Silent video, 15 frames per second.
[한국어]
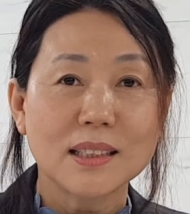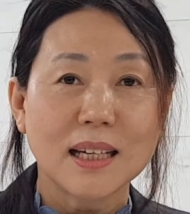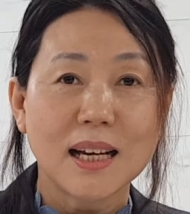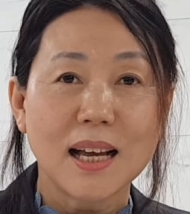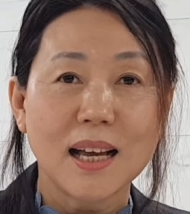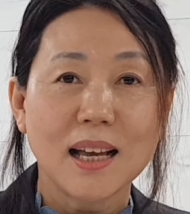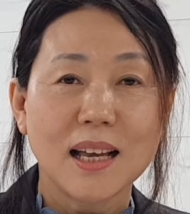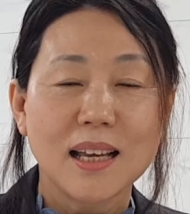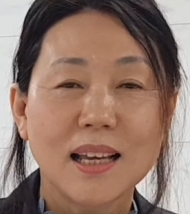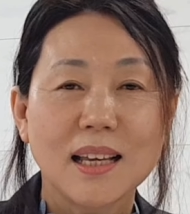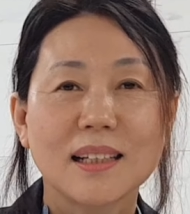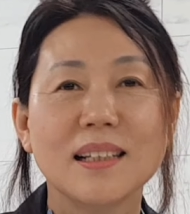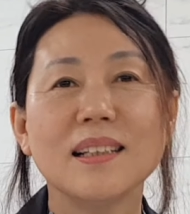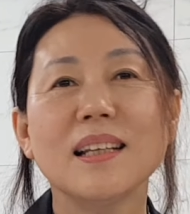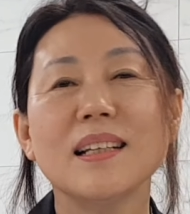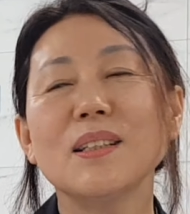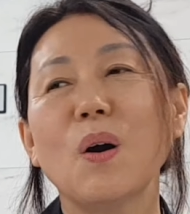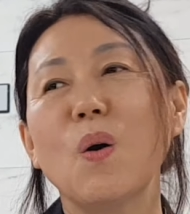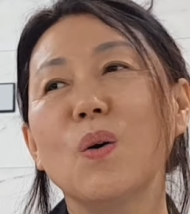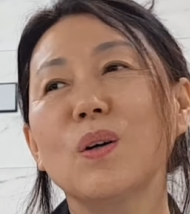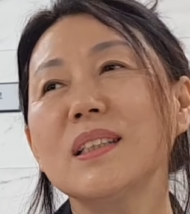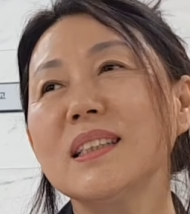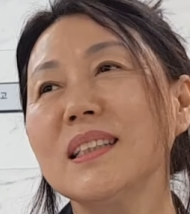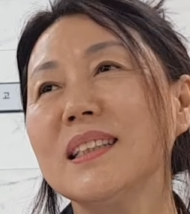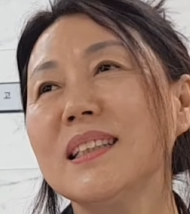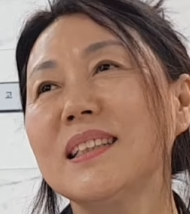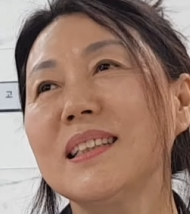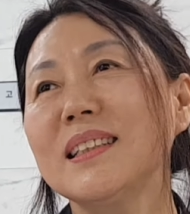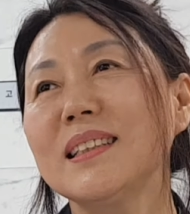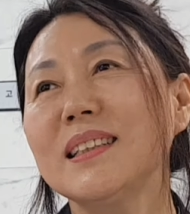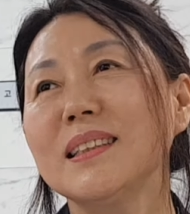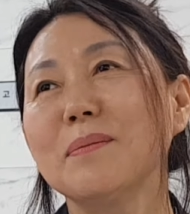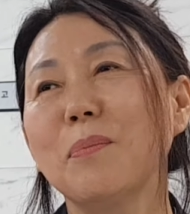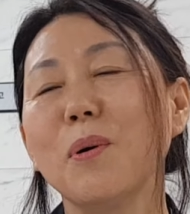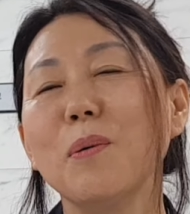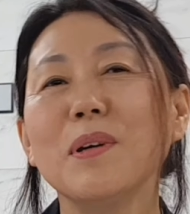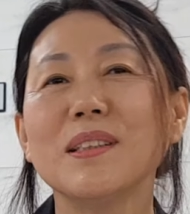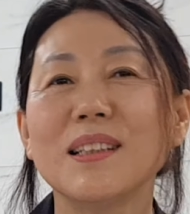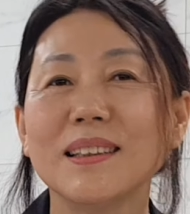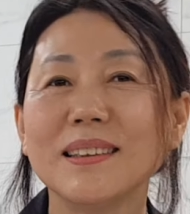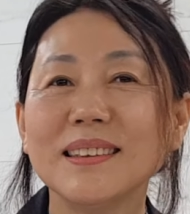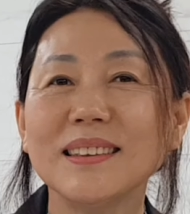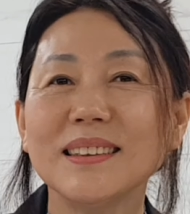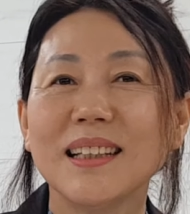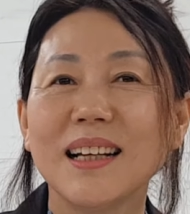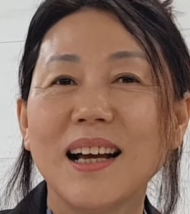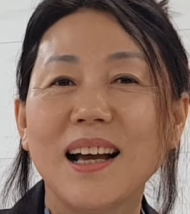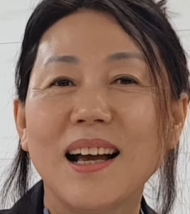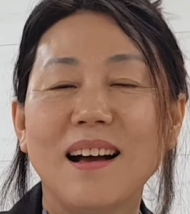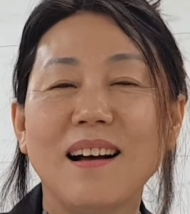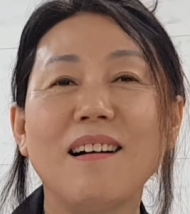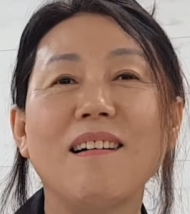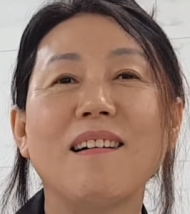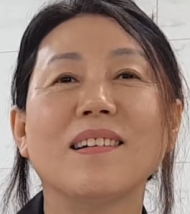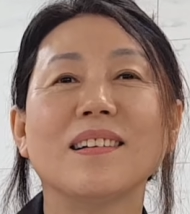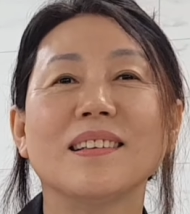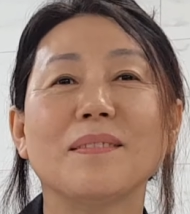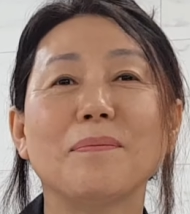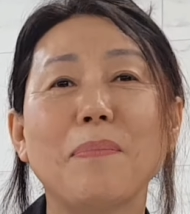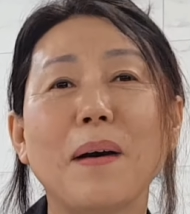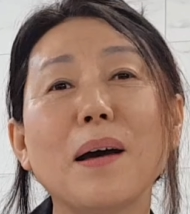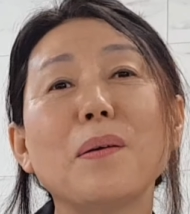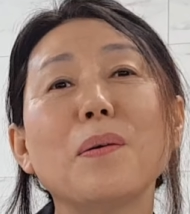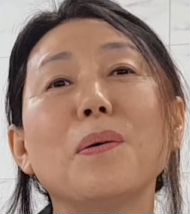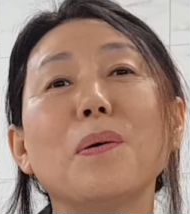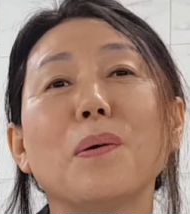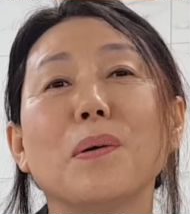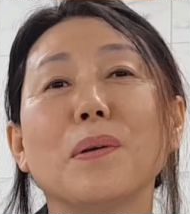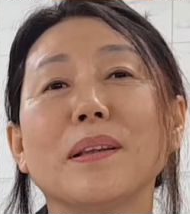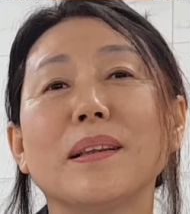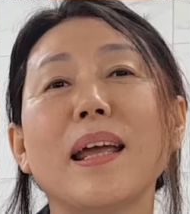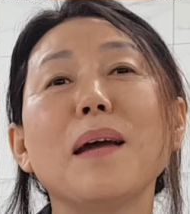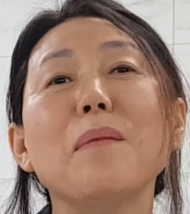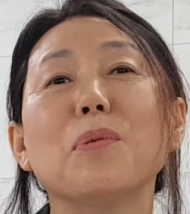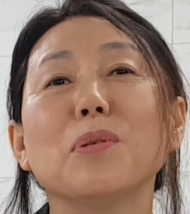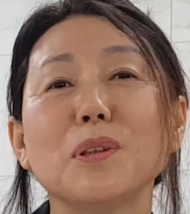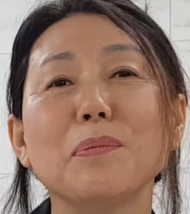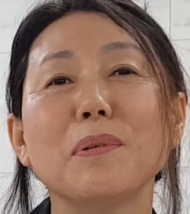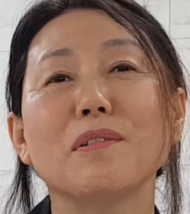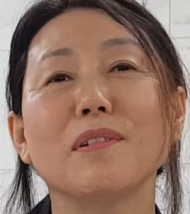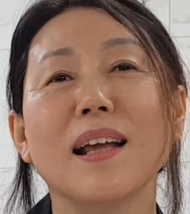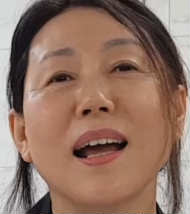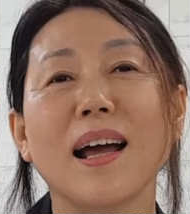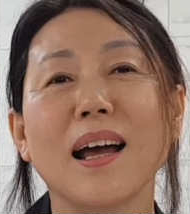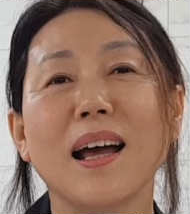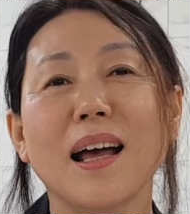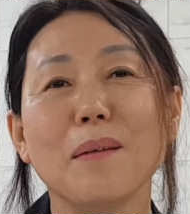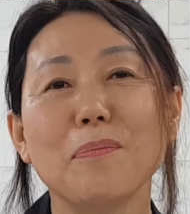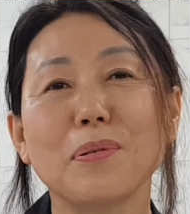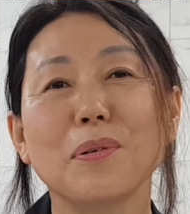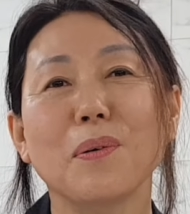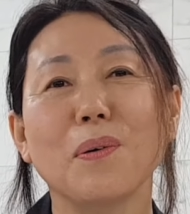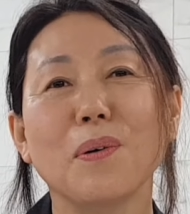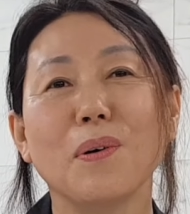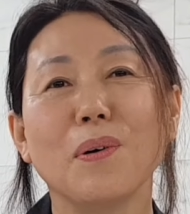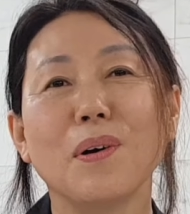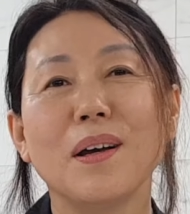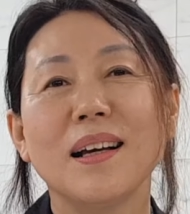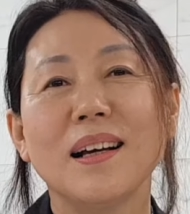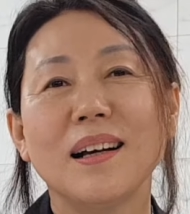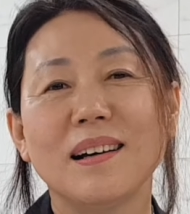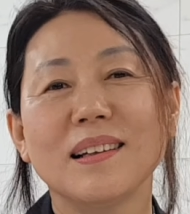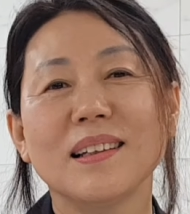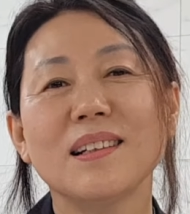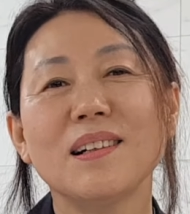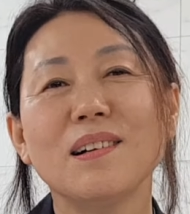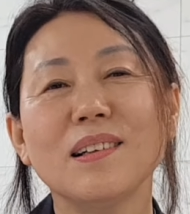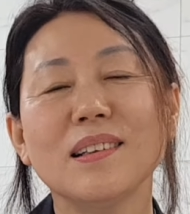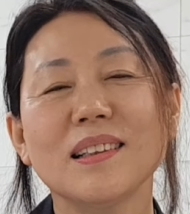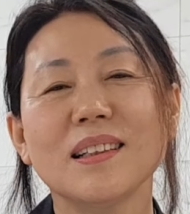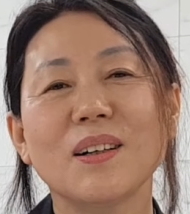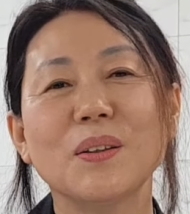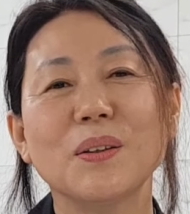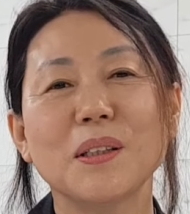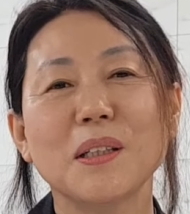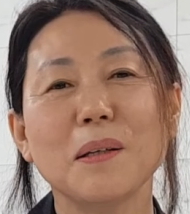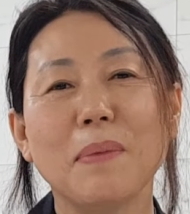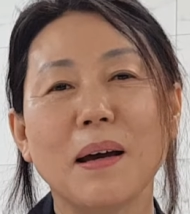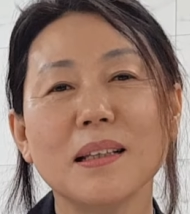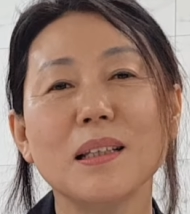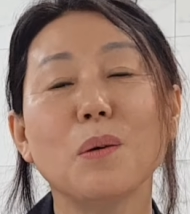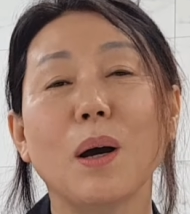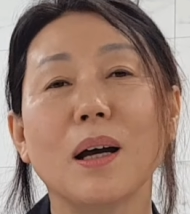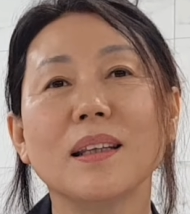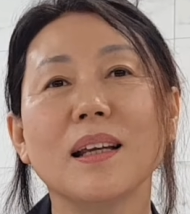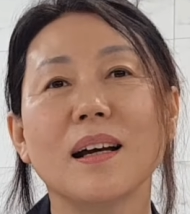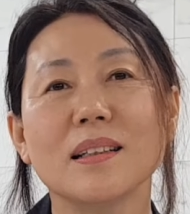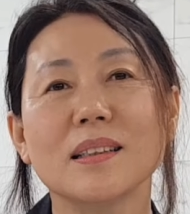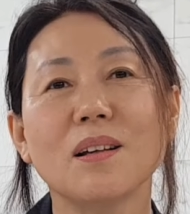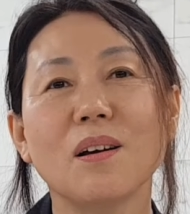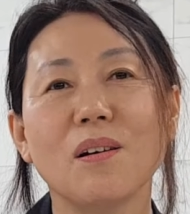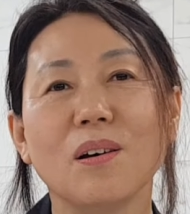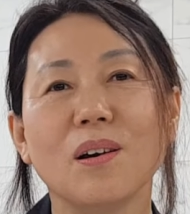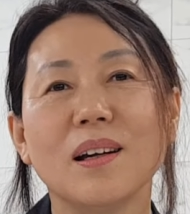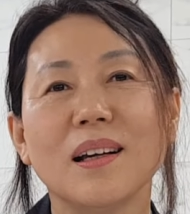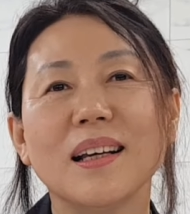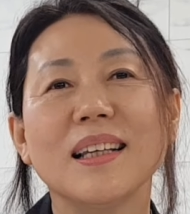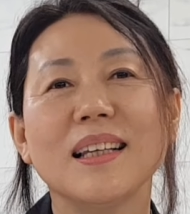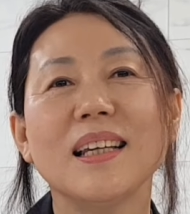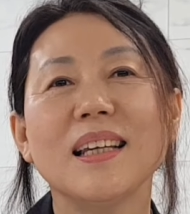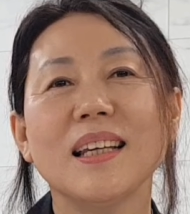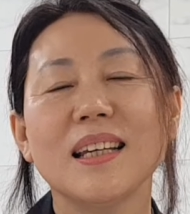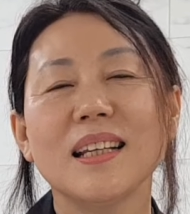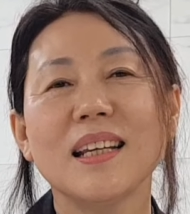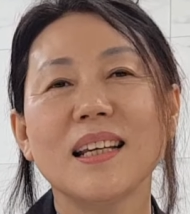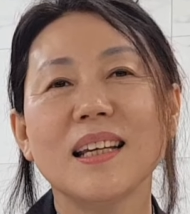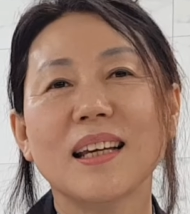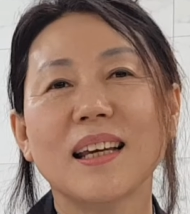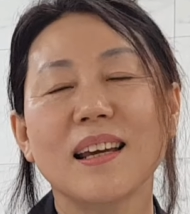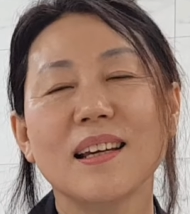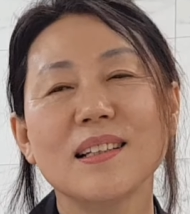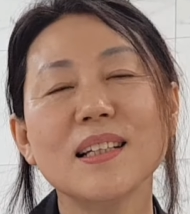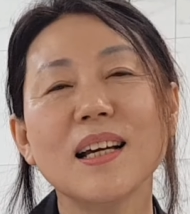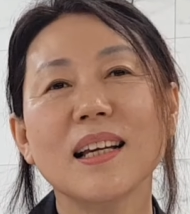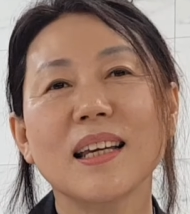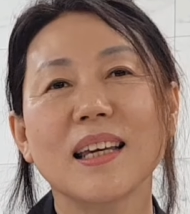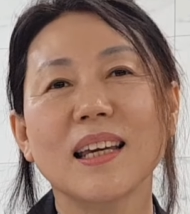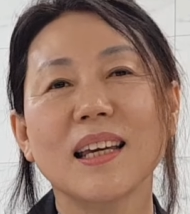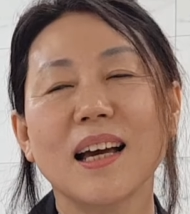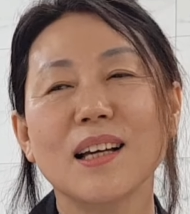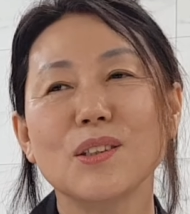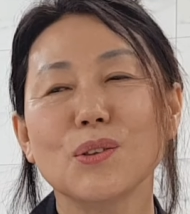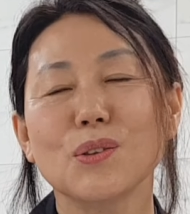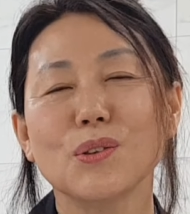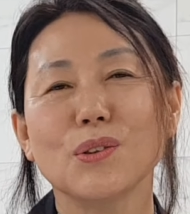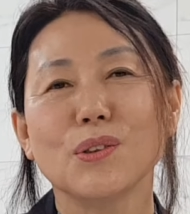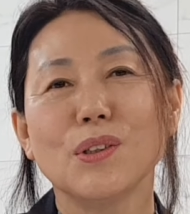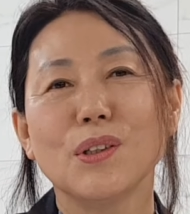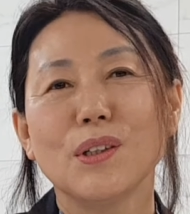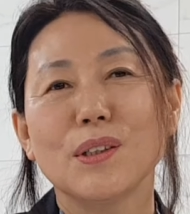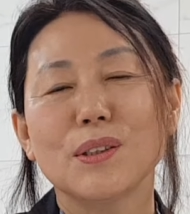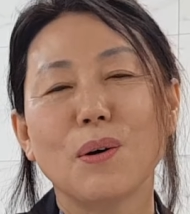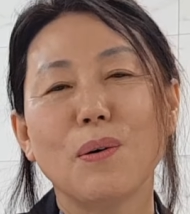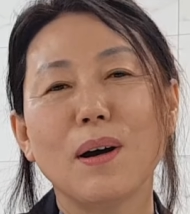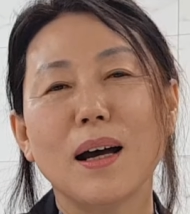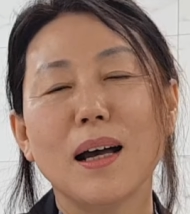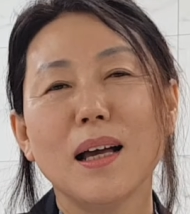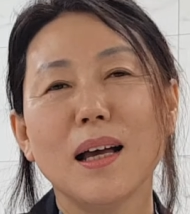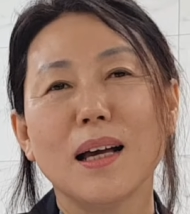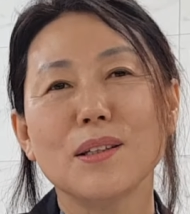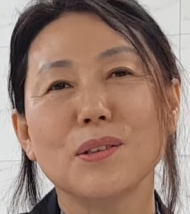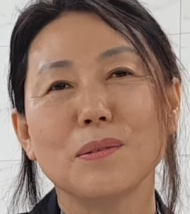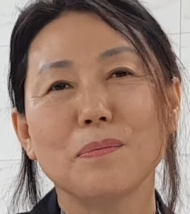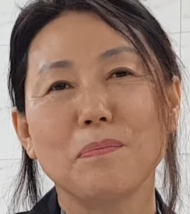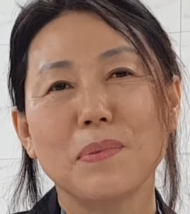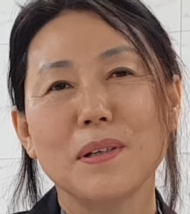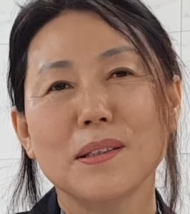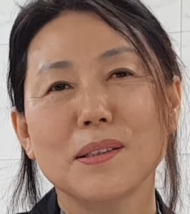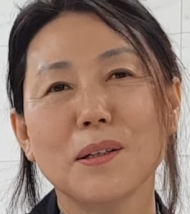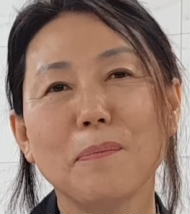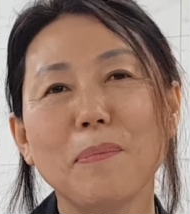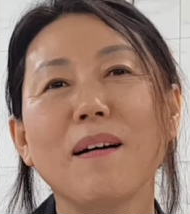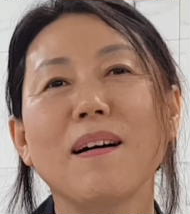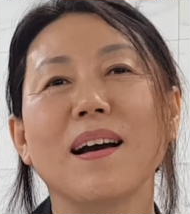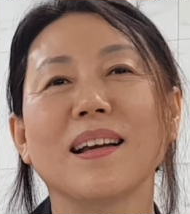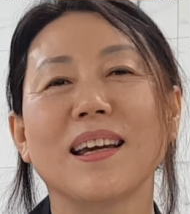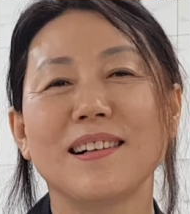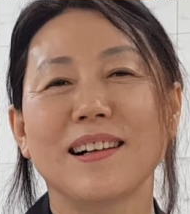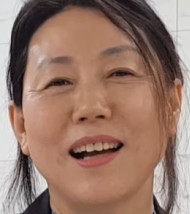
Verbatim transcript: 제가 근데 이제 어르신들을 보면서는 어, 바로 내 모습이구나 앞으로 어, 이런 것들이 많이 와닿아서 이 일이 굉장히 아주 저와 아주 밀접한 관계를